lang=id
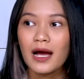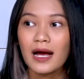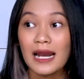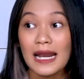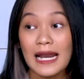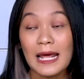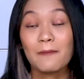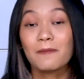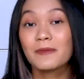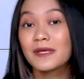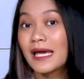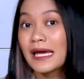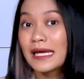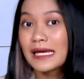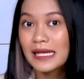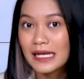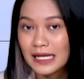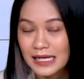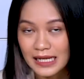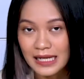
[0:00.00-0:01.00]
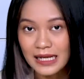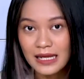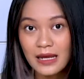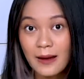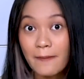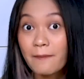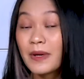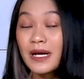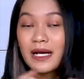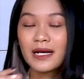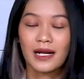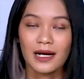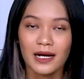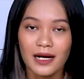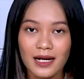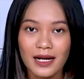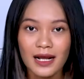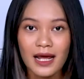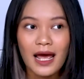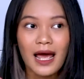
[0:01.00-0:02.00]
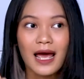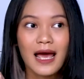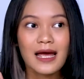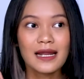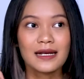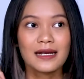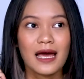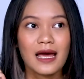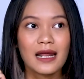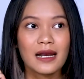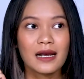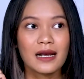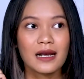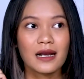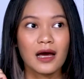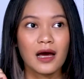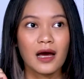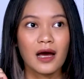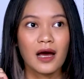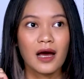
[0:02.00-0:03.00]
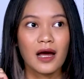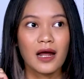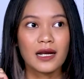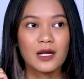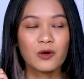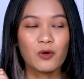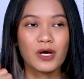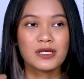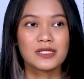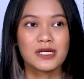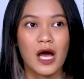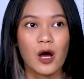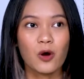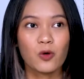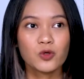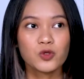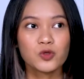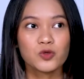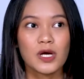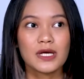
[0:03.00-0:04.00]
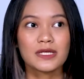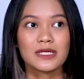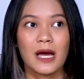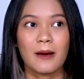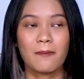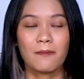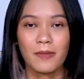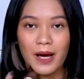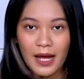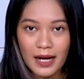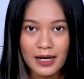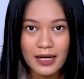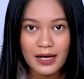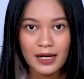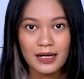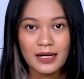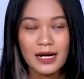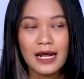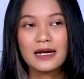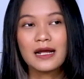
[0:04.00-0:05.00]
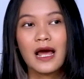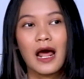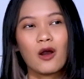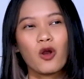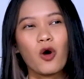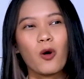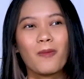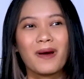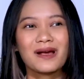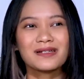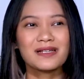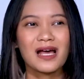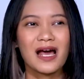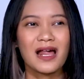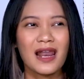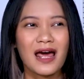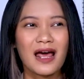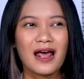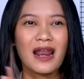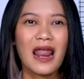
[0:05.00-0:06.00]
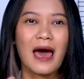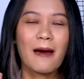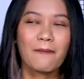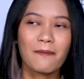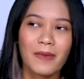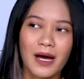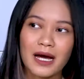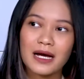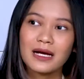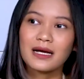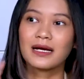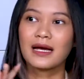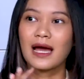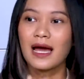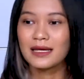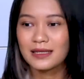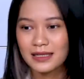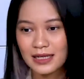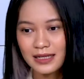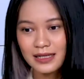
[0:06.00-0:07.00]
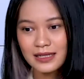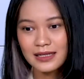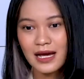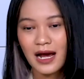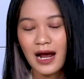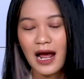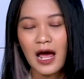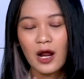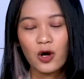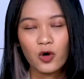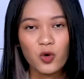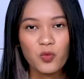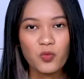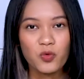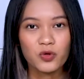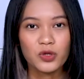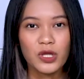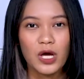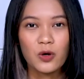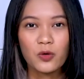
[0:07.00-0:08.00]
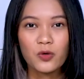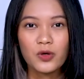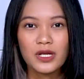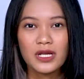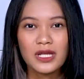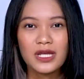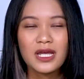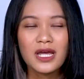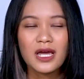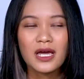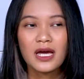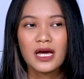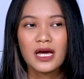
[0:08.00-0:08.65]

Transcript: klaimnya ini bener dan uh, di wajah aku juga nyaman dan kalau masalah lama enggaknya dia ngaruh menurut aku ini